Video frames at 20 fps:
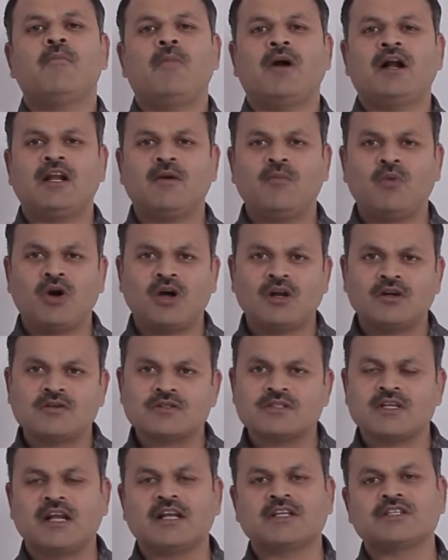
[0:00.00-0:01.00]
పంట
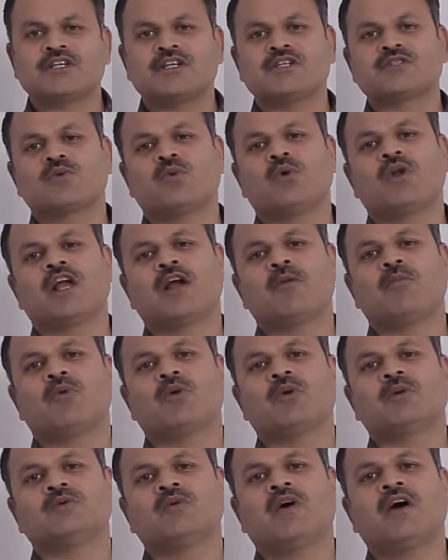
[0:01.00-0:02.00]
మొక్కలను సెలెక్ట్
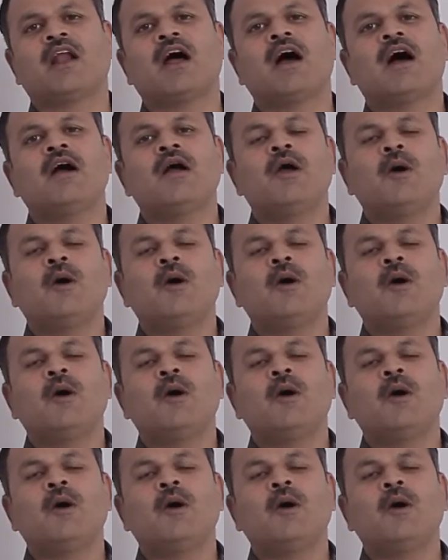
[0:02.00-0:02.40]
చేసుకోలేకపోవడం ద్వారా